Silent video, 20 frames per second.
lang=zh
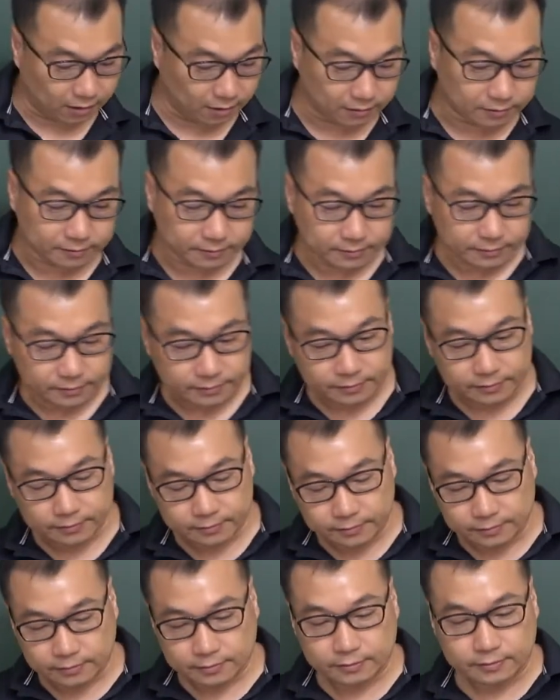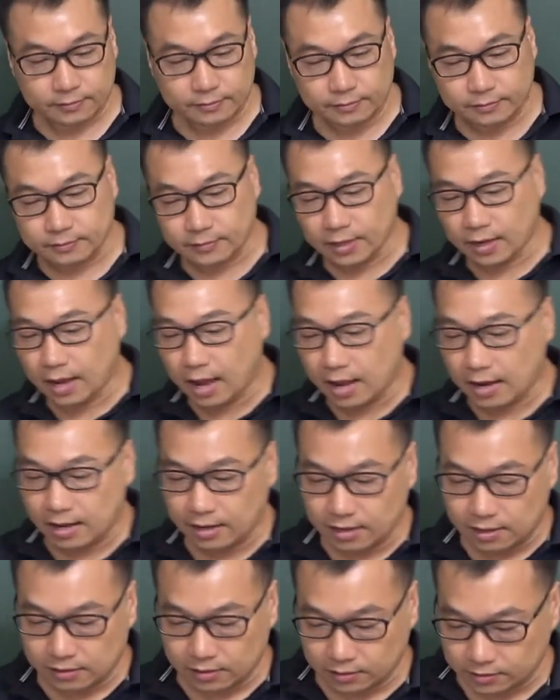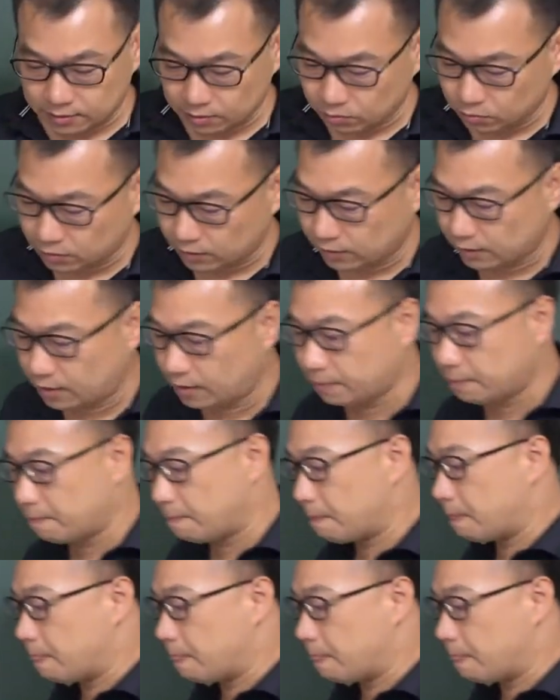好，看那个第十五题哈、哦。